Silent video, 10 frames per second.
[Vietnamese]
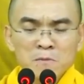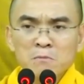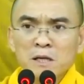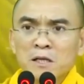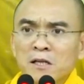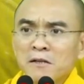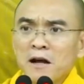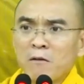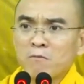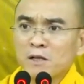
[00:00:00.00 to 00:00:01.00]
bị kích
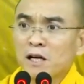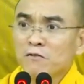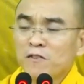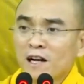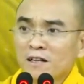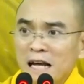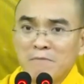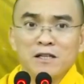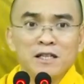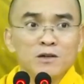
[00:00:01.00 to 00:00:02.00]
động bị hưng phấn
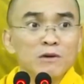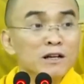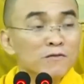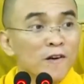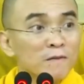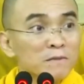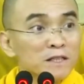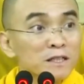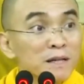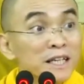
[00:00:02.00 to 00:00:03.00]
làm cái gì cũng hưng phấn bị
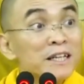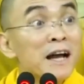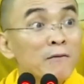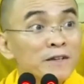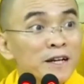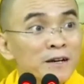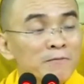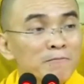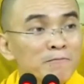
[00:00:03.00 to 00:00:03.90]
như bị kích động vậy đó